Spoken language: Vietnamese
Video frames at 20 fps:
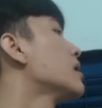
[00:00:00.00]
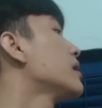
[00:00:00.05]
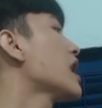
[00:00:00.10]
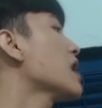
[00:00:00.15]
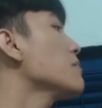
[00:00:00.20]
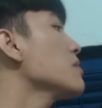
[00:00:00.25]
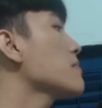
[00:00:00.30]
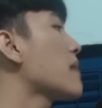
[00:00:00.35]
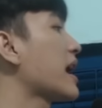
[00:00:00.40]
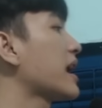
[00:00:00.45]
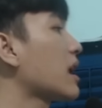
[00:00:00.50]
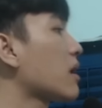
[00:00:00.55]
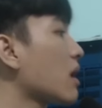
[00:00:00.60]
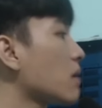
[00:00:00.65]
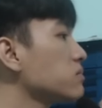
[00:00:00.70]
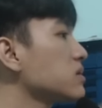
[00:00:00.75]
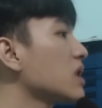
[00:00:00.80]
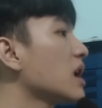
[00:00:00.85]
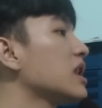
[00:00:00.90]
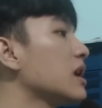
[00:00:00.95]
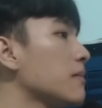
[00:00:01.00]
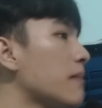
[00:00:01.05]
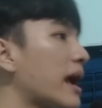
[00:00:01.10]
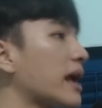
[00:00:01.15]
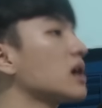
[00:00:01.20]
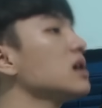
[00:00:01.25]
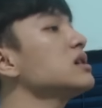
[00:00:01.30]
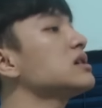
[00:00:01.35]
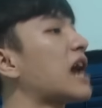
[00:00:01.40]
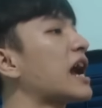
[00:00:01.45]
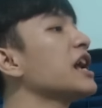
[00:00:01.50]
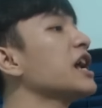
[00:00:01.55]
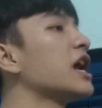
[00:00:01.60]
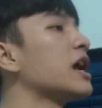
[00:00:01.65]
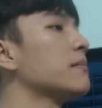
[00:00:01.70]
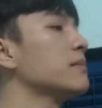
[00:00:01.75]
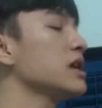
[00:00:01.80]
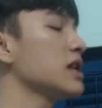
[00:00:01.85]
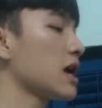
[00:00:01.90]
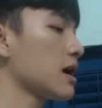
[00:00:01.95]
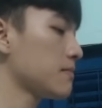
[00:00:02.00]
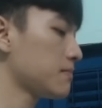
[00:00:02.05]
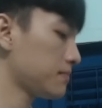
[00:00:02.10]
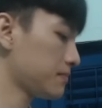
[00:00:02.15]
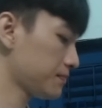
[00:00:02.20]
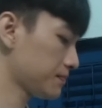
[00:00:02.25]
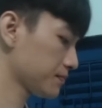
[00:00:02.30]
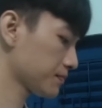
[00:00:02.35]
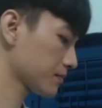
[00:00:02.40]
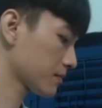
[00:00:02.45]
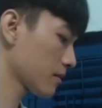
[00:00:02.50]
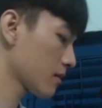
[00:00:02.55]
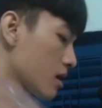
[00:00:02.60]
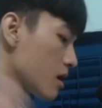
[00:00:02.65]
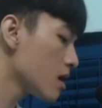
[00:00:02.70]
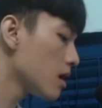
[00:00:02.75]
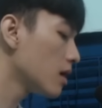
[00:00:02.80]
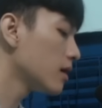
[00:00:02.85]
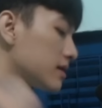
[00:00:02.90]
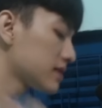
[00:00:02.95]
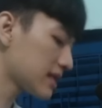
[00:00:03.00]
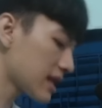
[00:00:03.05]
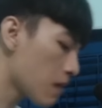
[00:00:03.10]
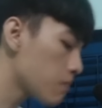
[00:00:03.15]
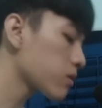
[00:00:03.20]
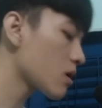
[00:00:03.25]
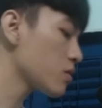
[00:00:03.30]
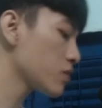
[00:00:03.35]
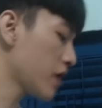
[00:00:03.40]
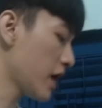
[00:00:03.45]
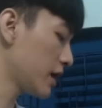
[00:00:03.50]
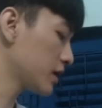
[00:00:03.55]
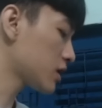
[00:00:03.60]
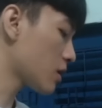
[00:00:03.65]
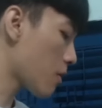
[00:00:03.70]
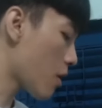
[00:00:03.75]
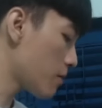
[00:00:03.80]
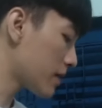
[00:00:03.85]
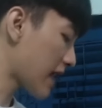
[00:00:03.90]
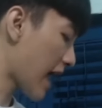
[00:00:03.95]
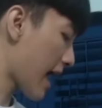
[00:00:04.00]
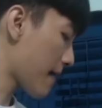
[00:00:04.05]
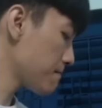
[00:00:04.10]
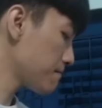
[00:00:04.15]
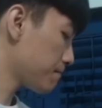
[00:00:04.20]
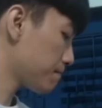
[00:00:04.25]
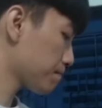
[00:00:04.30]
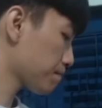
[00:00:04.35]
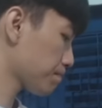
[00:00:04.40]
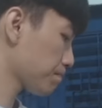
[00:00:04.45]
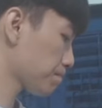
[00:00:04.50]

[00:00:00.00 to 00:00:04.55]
Nếu mấy bạn nào không tin thì mấy bạn cứ trải nghiệm đi nha. Xong câu chuyện số 48.